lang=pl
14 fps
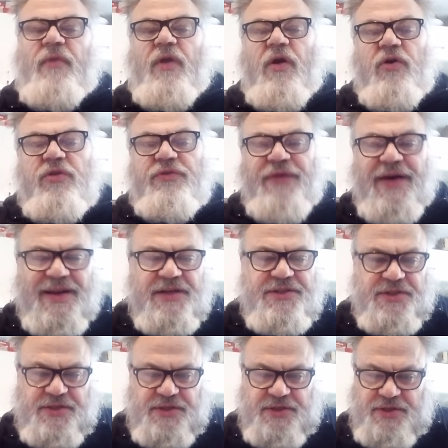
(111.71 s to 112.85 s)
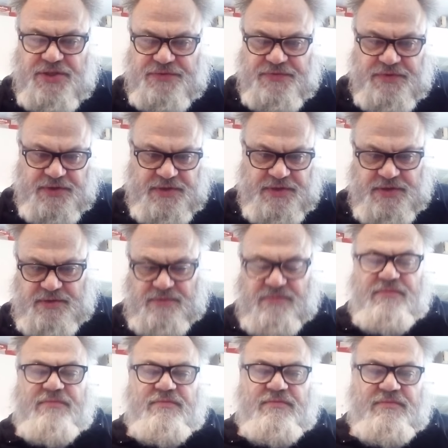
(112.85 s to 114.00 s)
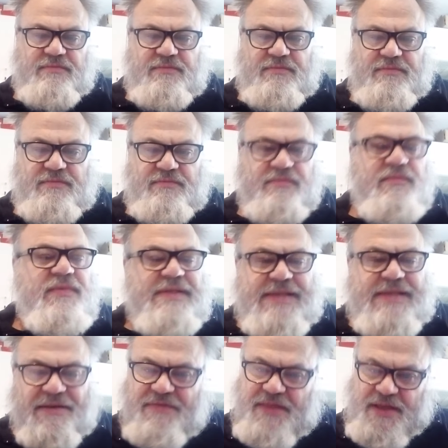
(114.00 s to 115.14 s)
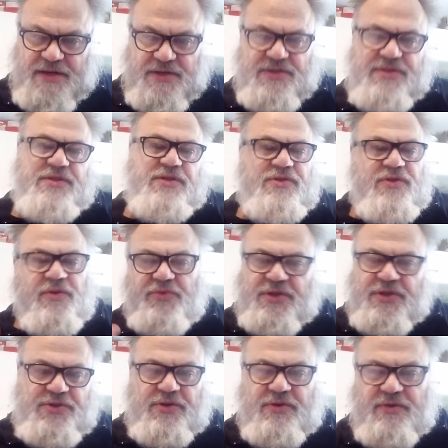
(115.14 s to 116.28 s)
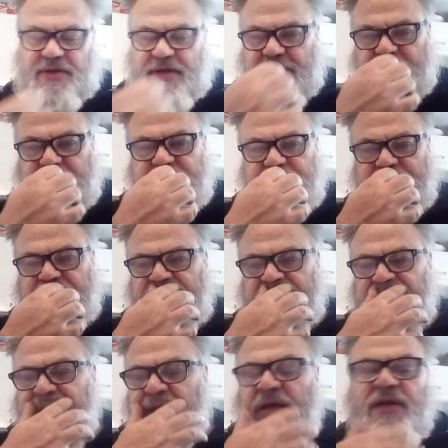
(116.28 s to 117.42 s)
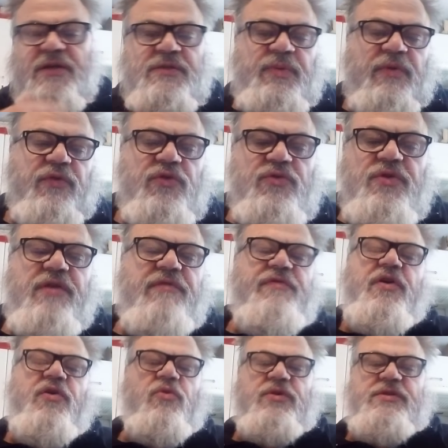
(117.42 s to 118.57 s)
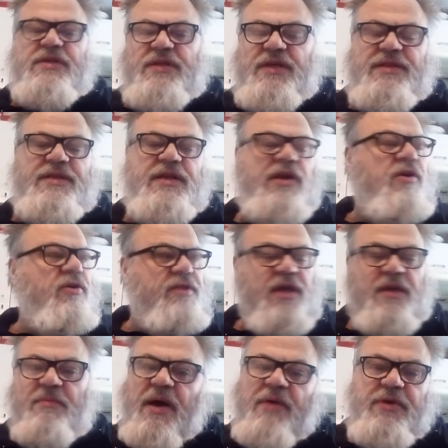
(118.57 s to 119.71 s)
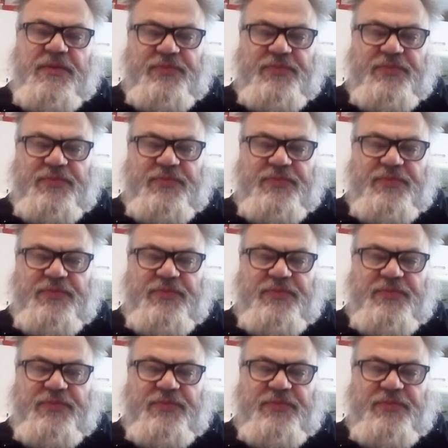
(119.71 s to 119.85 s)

otwarcie tych drzwi zewnętrznych do przedsionka spowoduje wychłodzenie tylko tej małej